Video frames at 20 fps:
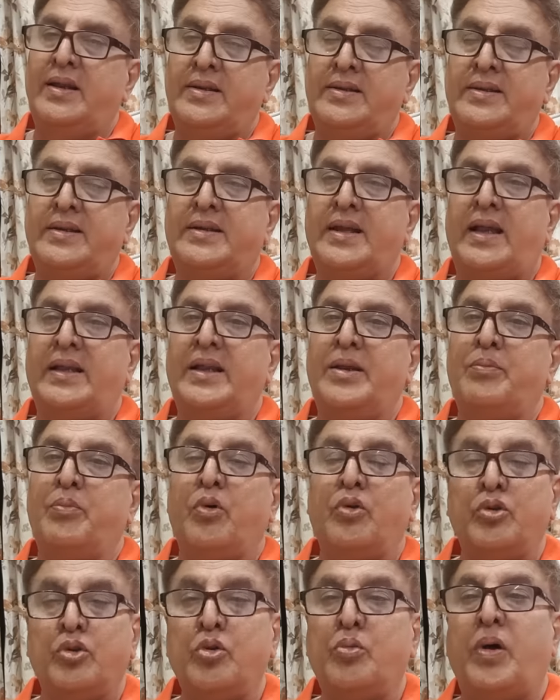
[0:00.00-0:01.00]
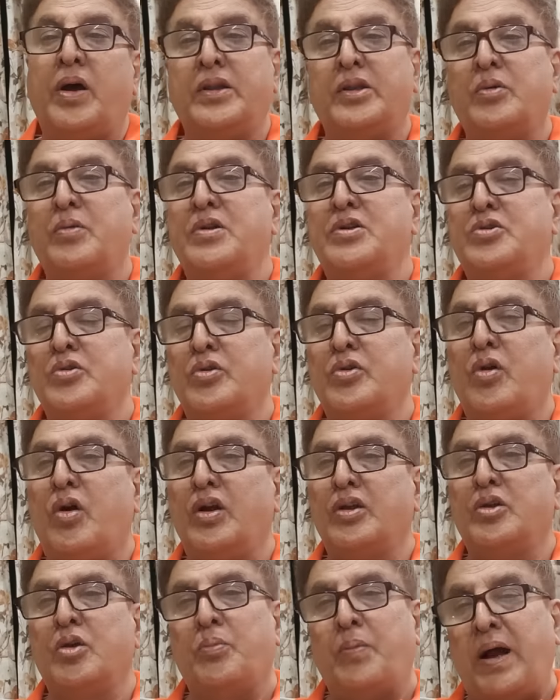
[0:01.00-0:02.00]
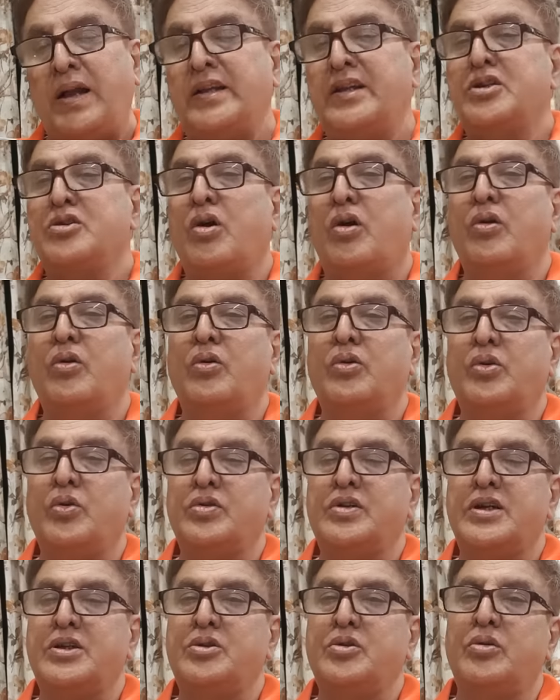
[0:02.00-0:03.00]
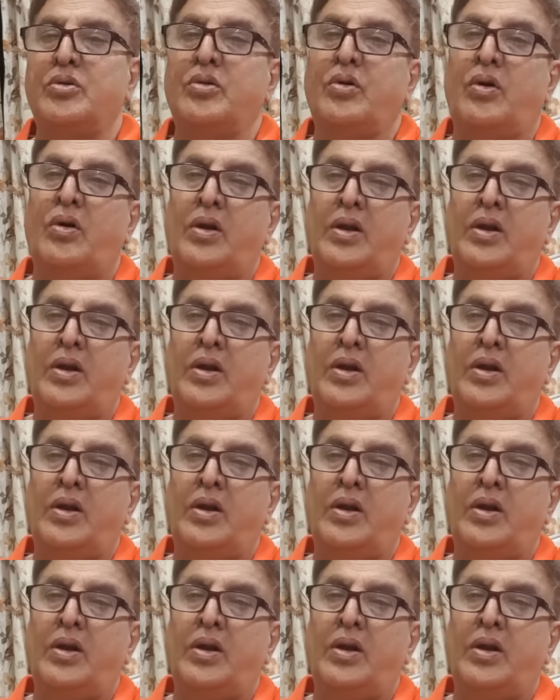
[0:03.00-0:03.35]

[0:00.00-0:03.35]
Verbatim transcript: যে তাদের বন্ধু বান্ধবের জন্য হয়তো বাজে সঙ্গ দোষের জন্য